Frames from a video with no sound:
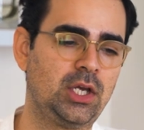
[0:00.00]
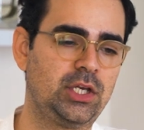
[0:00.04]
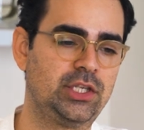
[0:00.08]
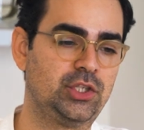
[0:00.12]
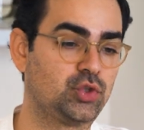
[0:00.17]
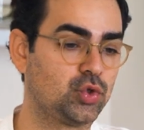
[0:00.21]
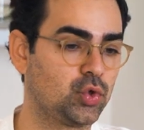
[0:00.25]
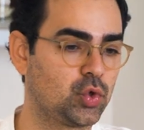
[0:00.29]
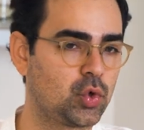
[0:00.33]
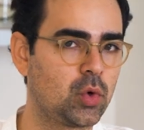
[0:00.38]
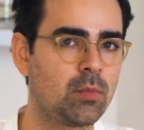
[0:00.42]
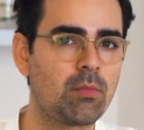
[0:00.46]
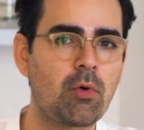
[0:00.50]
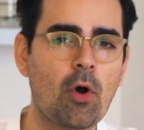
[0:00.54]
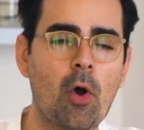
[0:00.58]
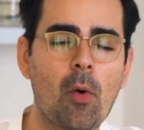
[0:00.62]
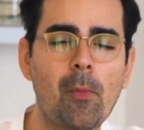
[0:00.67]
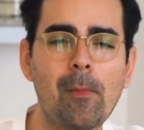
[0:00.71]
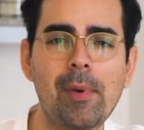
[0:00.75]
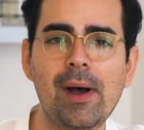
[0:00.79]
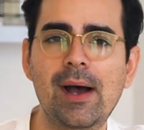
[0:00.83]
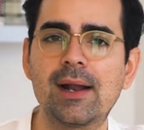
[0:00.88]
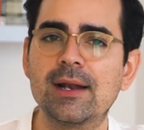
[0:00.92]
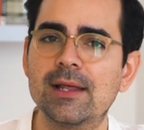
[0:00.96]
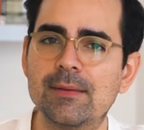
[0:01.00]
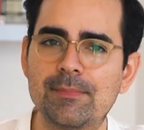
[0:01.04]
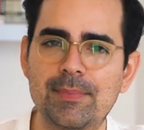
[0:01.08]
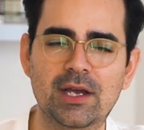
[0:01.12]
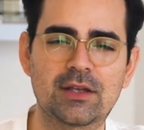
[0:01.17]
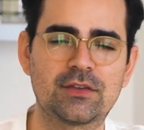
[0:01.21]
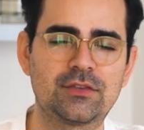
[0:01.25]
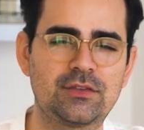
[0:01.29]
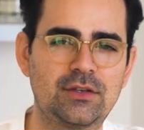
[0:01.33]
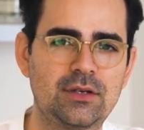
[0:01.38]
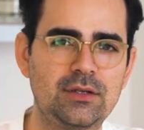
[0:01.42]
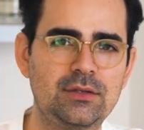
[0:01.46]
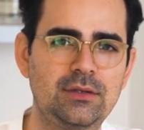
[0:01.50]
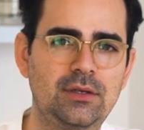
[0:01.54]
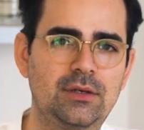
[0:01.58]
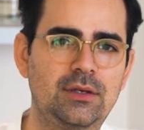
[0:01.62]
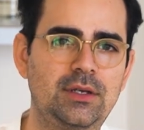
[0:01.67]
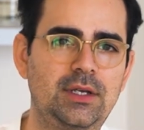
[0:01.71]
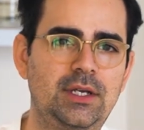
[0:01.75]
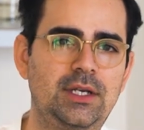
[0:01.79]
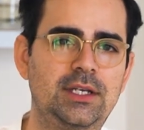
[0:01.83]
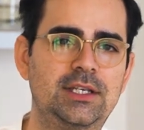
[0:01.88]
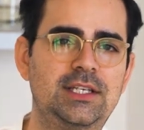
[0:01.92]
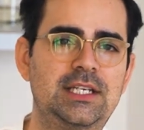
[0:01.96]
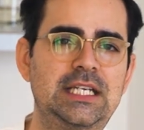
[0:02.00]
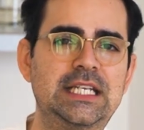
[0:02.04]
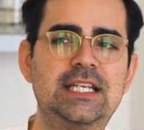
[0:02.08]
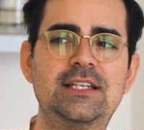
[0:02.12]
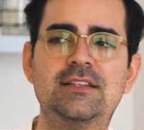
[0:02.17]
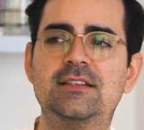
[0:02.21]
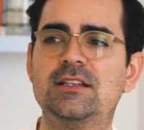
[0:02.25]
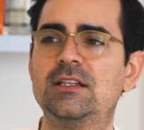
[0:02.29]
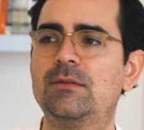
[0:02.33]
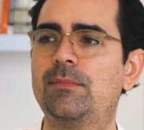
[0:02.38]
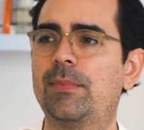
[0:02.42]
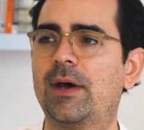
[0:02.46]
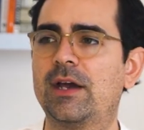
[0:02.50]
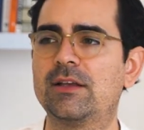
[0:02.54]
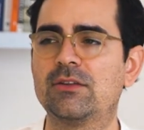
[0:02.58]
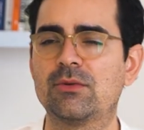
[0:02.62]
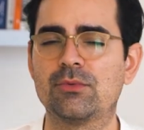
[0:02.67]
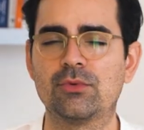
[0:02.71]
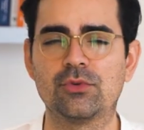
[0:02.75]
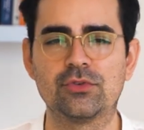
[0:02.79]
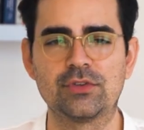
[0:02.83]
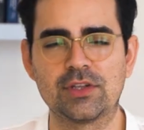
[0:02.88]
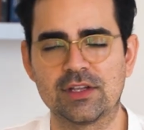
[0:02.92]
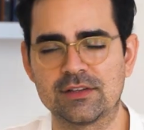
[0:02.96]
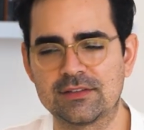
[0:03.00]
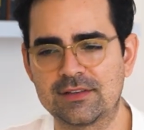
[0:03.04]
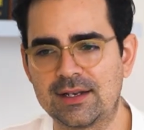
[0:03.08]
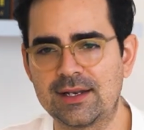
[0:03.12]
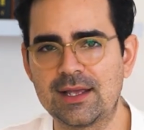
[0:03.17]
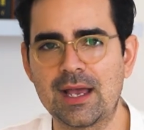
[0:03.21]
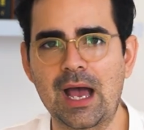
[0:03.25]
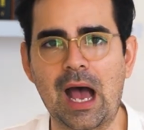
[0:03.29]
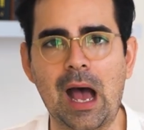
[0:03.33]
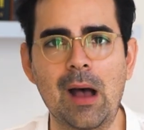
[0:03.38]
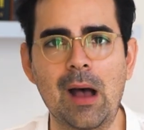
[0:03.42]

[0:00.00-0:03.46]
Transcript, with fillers: Je comprends pas les personnes qui décident par exemple de s'installer